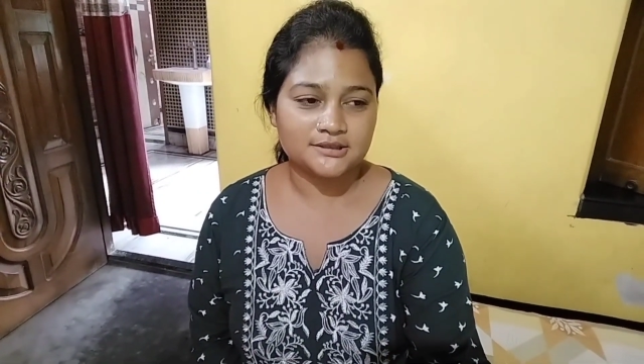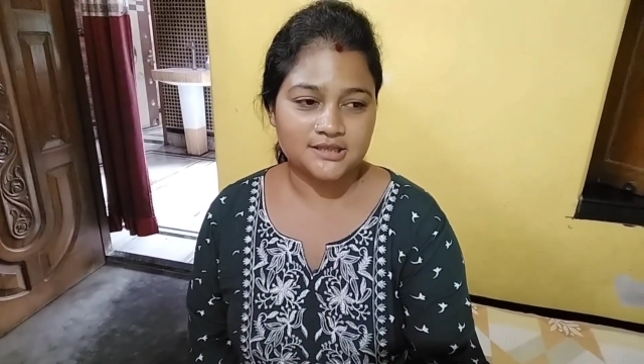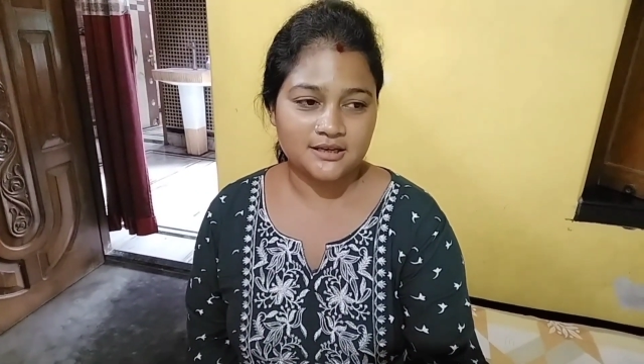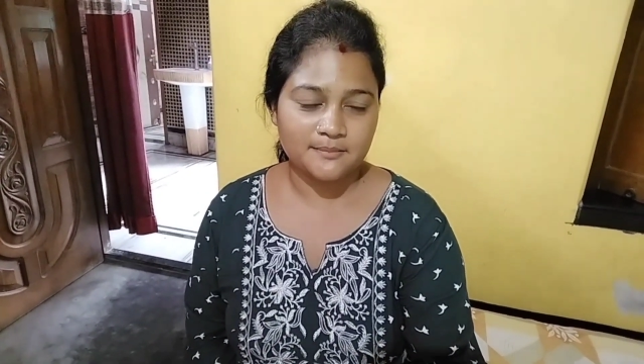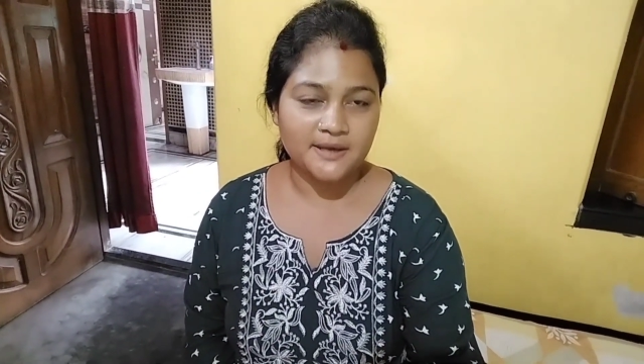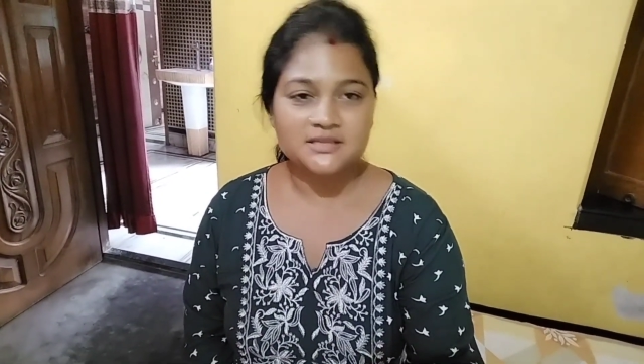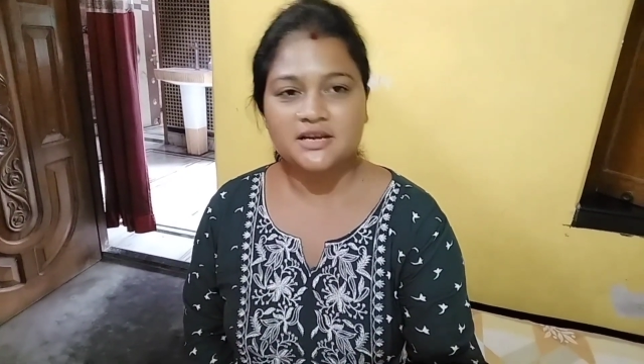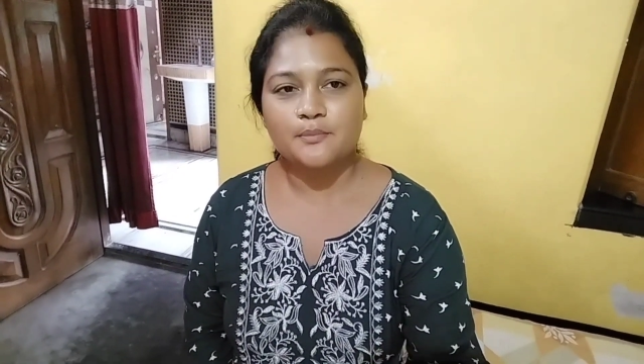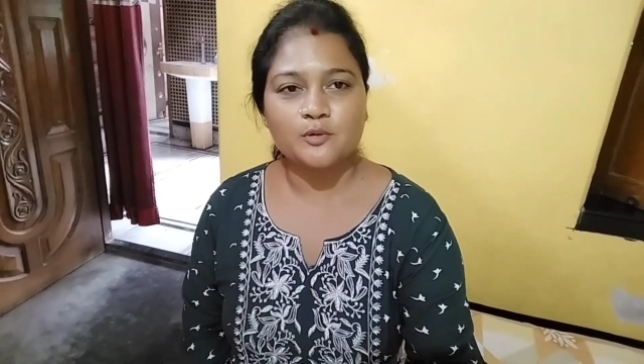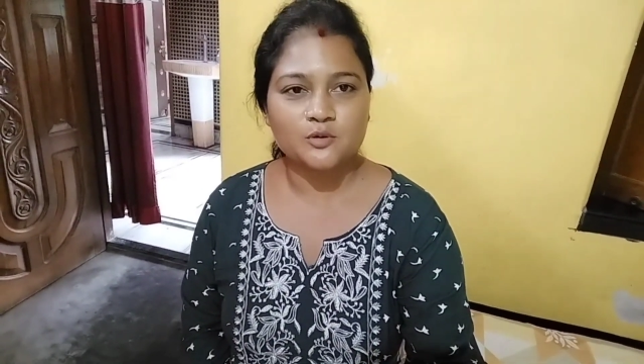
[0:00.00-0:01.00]
যে
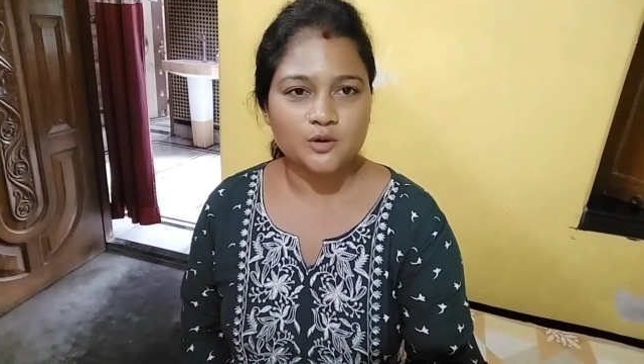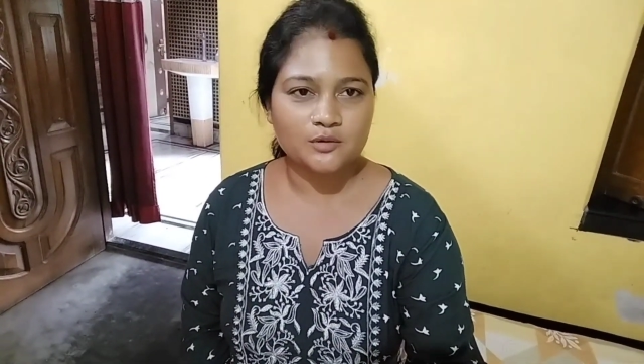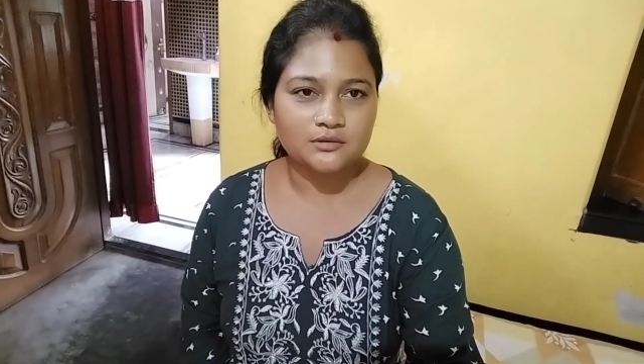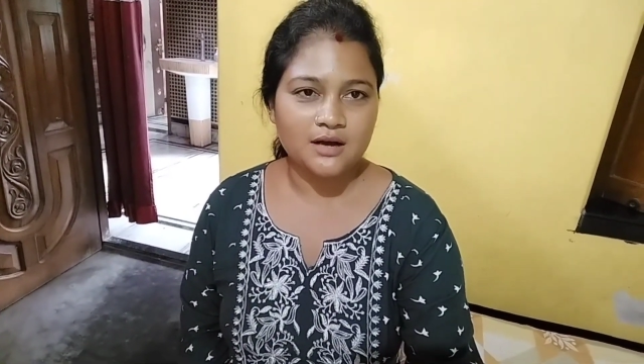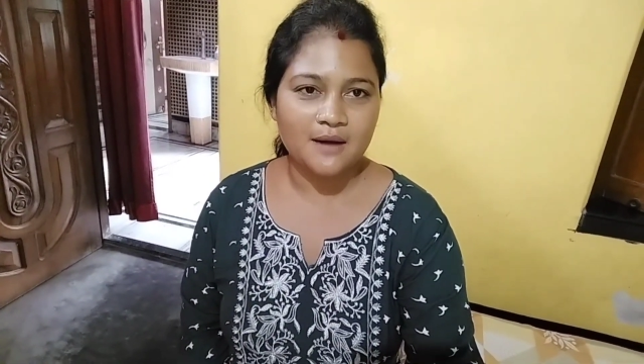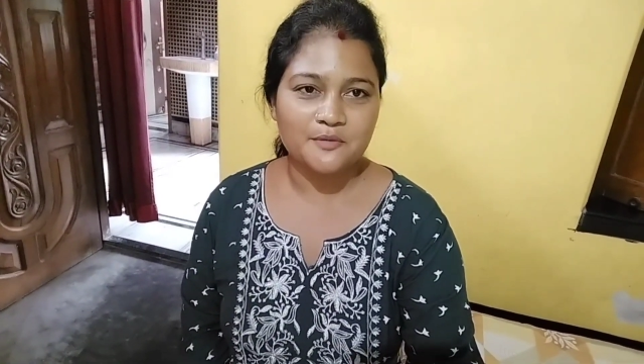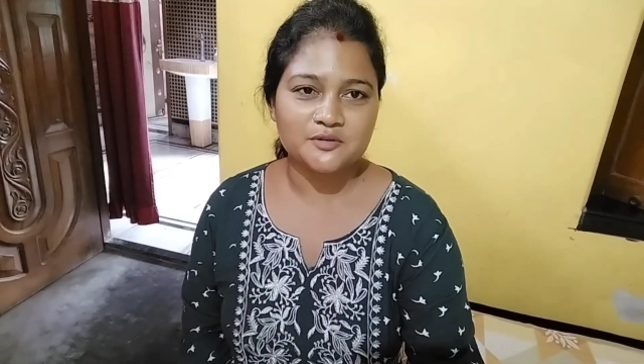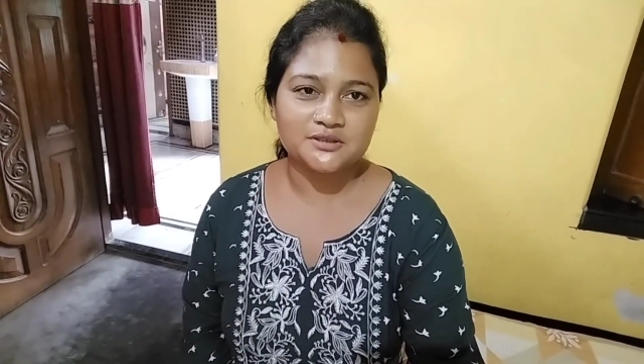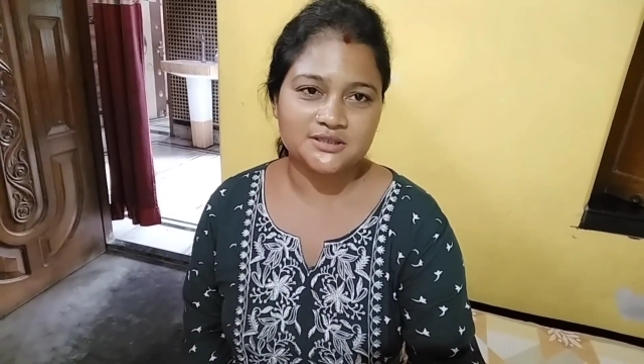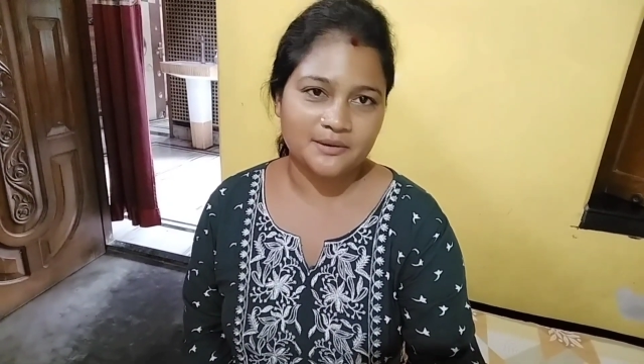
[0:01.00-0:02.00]
মাসিকে ফোন করো আমি
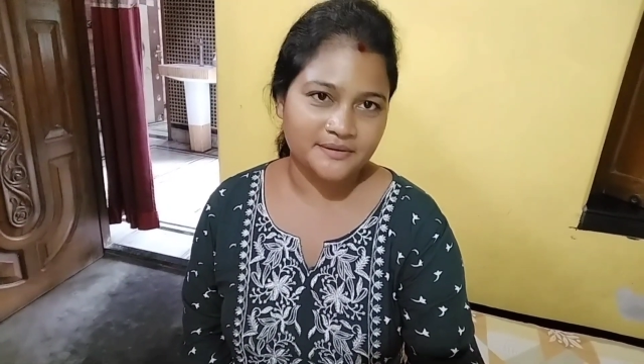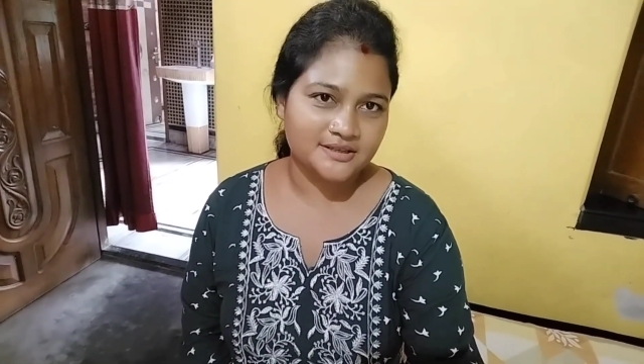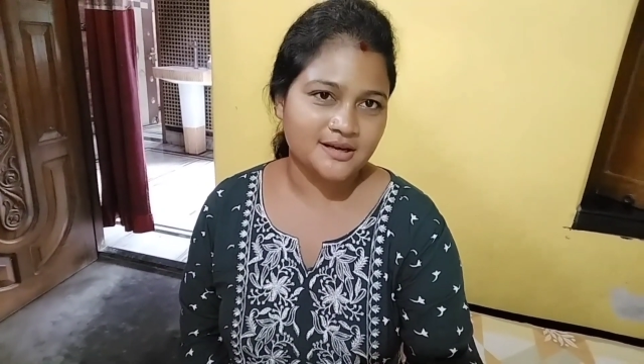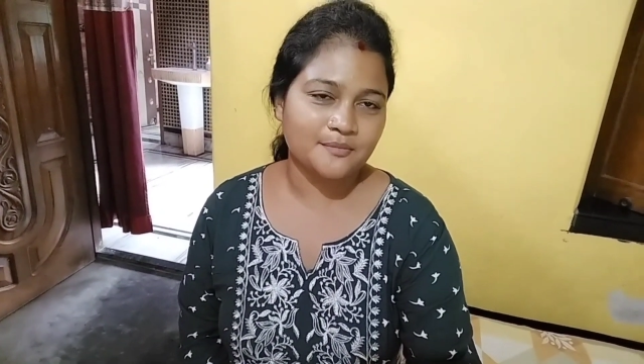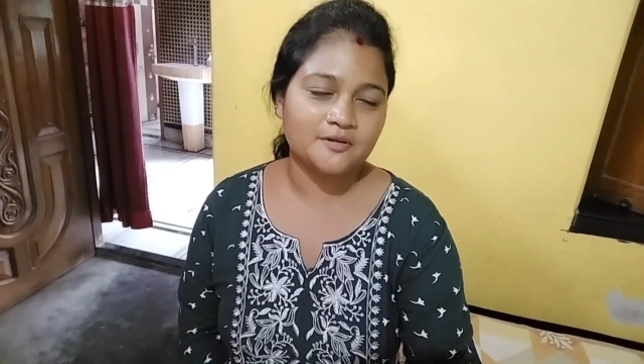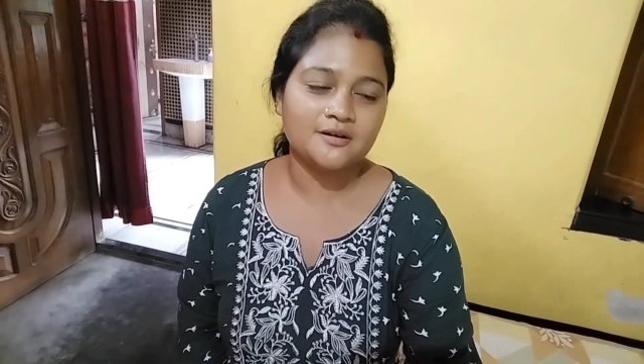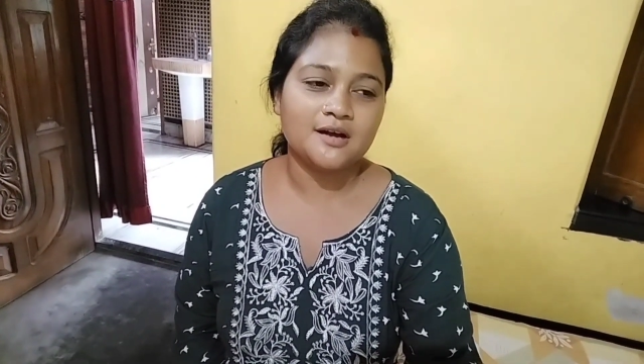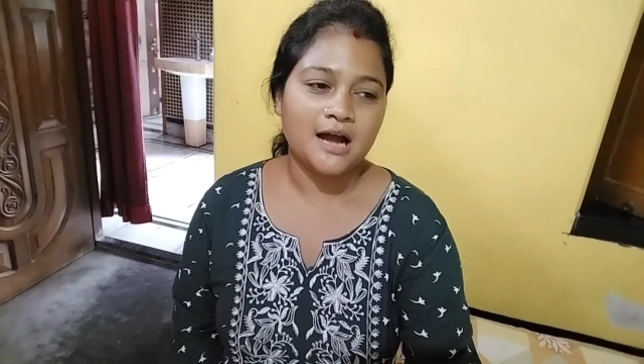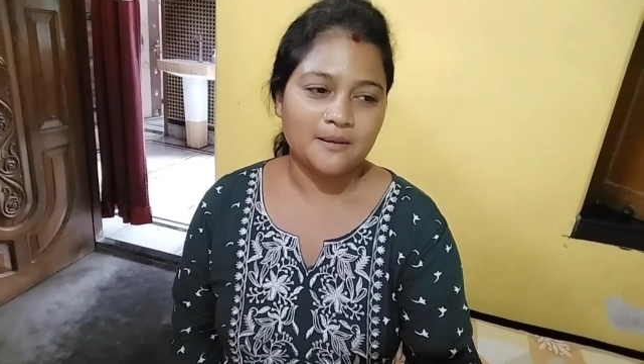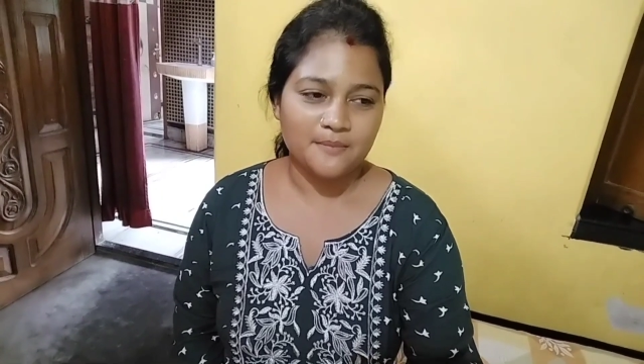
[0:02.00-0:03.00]
হচ্ছে দিদা বাড়িতে যাবো
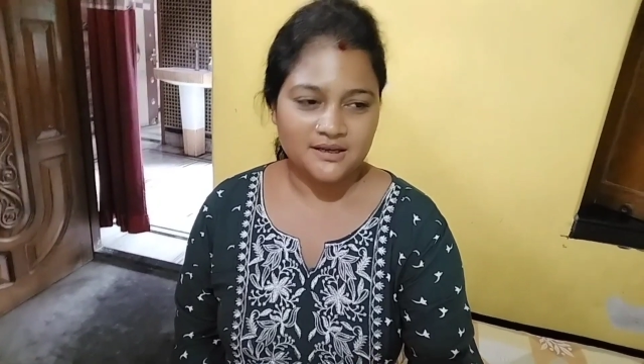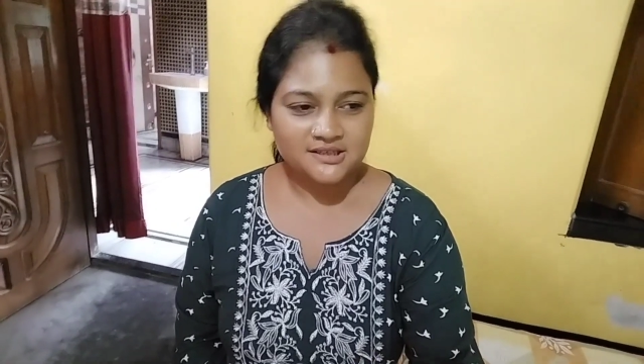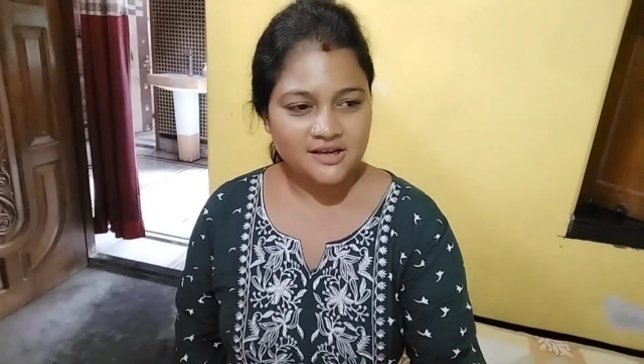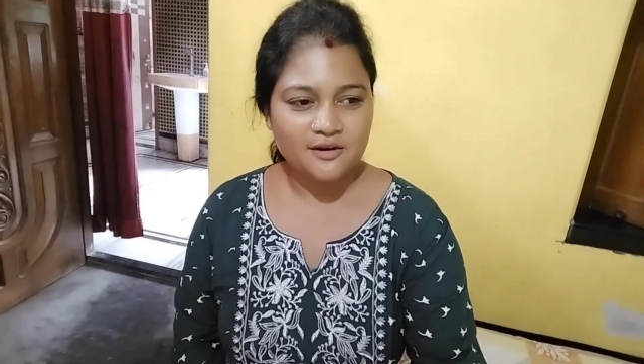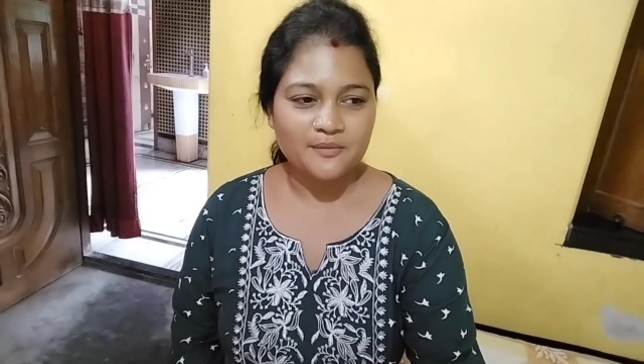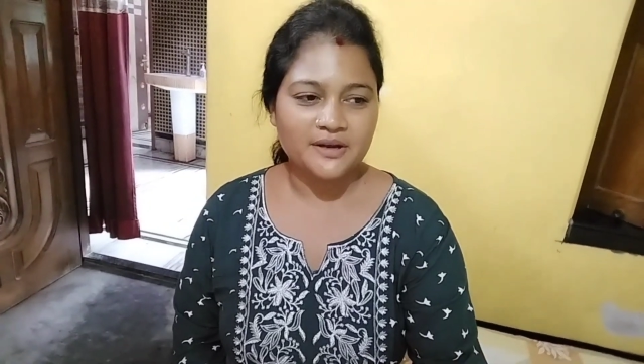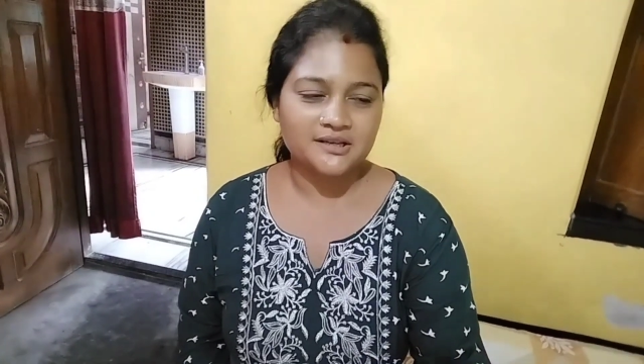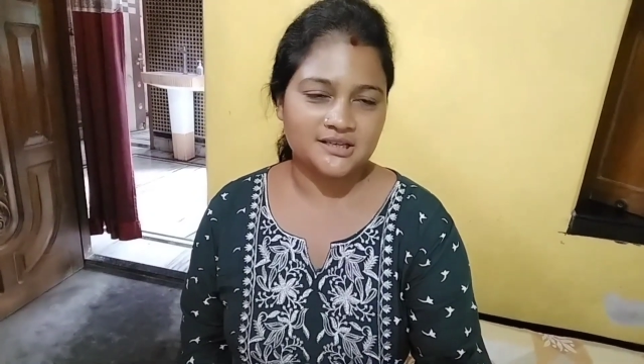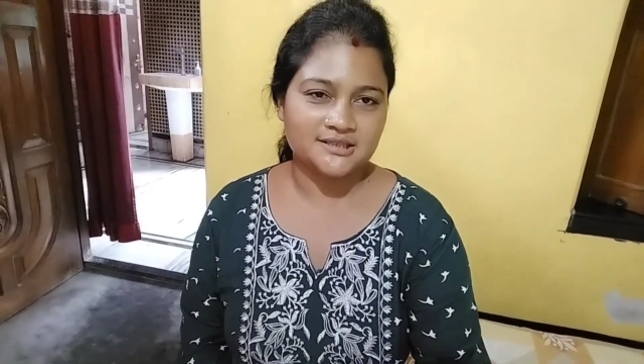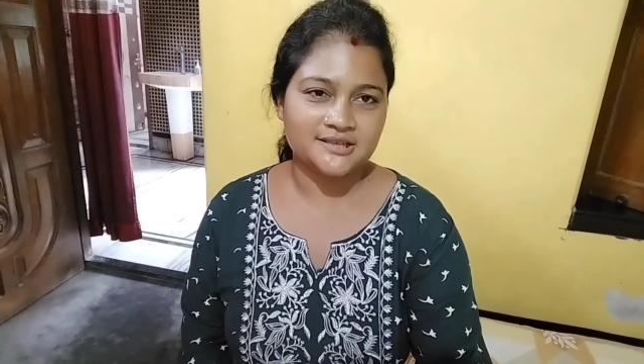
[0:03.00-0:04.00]
মাসি যেন আমাকে
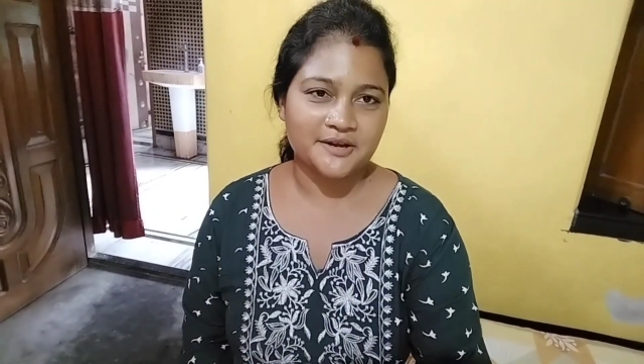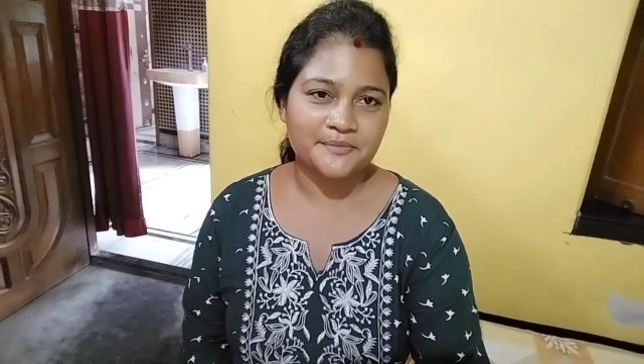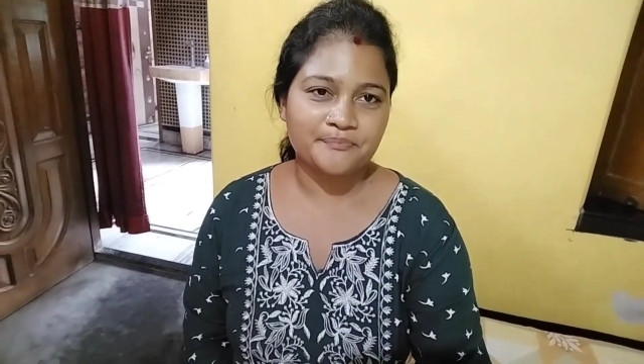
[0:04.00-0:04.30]
নিয়ে যায়